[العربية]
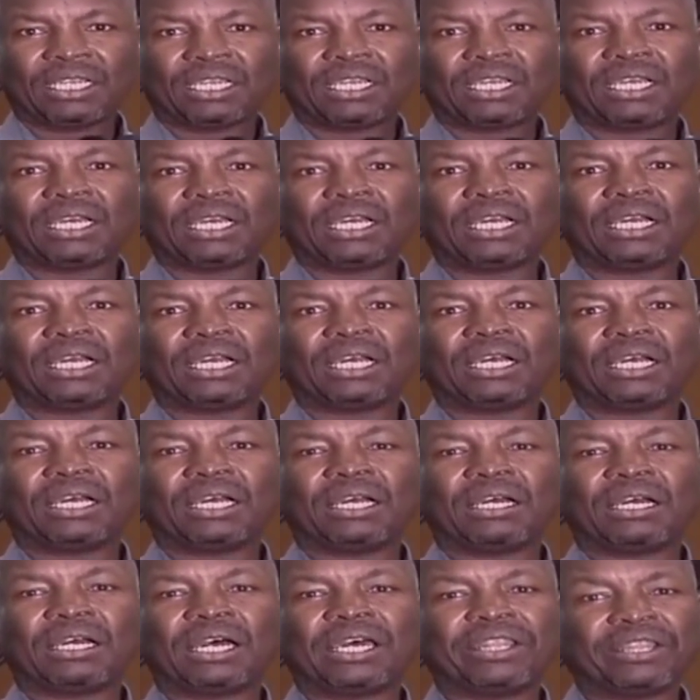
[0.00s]

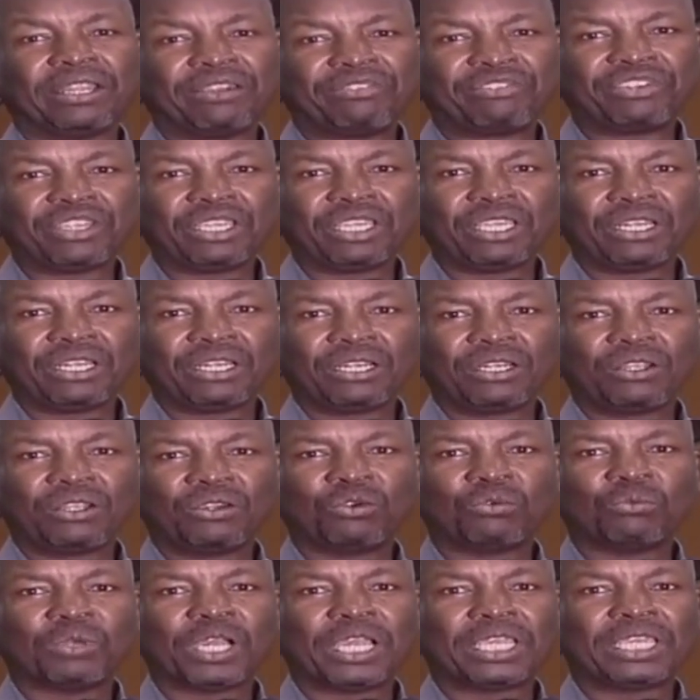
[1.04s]
آه، النفير
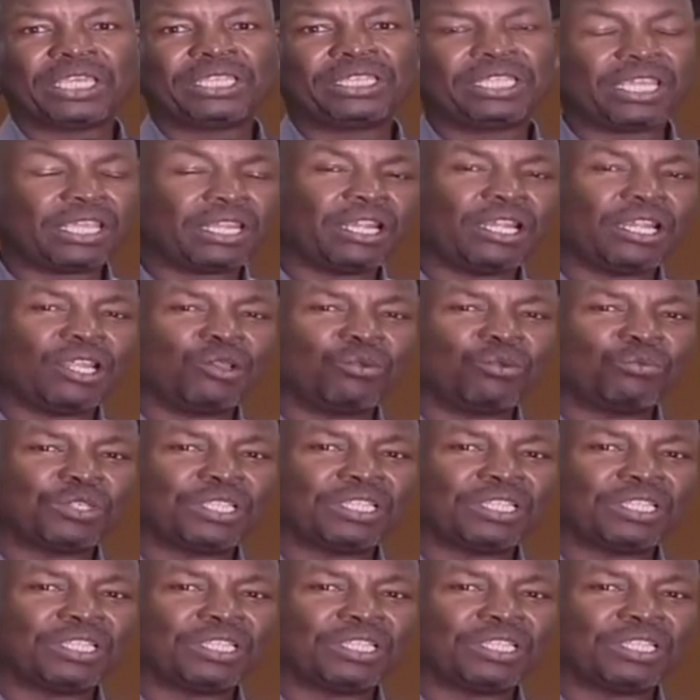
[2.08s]
وما يدينا له